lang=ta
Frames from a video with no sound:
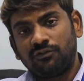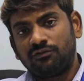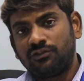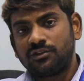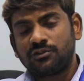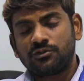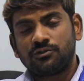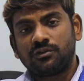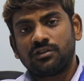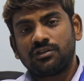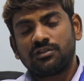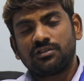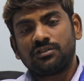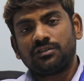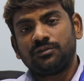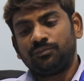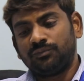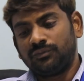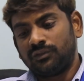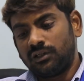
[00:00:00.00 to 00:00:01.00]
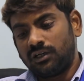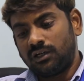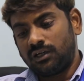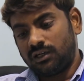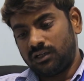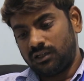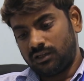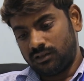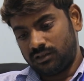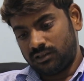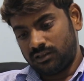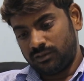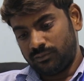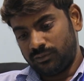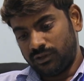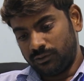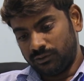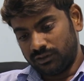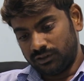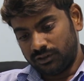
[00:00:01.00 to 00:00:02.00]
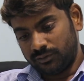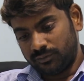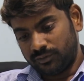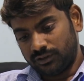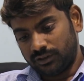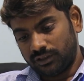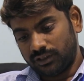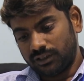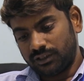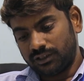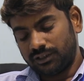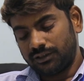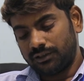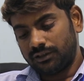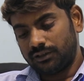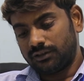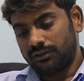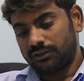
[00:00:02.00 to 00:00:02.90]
அர்ஃபன் ஸ்டூடெண்ட்ஸு அதேமாரி வந்துட்டு பார்த்திங்கன்னா